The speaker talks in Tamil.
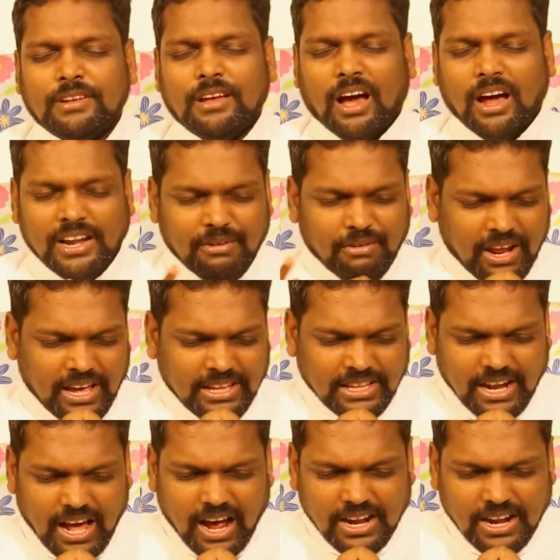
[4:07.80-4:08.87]
ஆண்டவரே
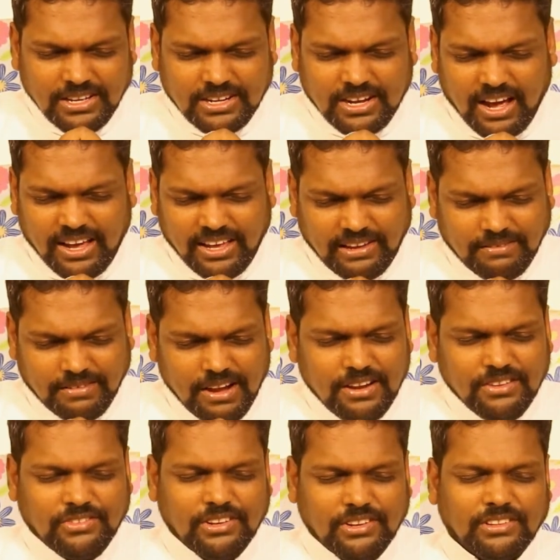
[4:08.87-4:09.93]
இந்த நாளுக்காய்
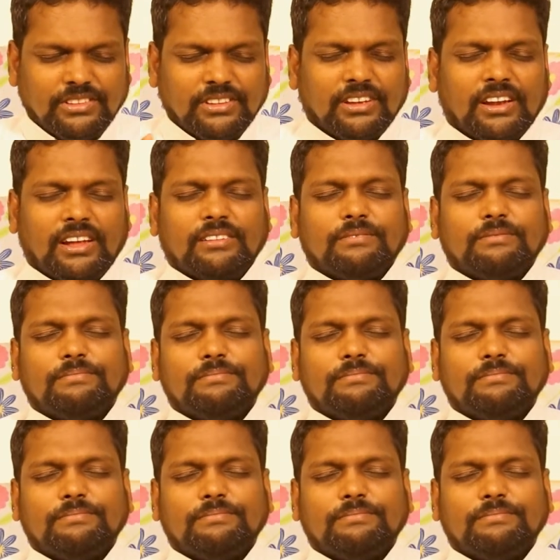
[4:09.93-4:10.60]
நன்றி செலுத்துகிறேன்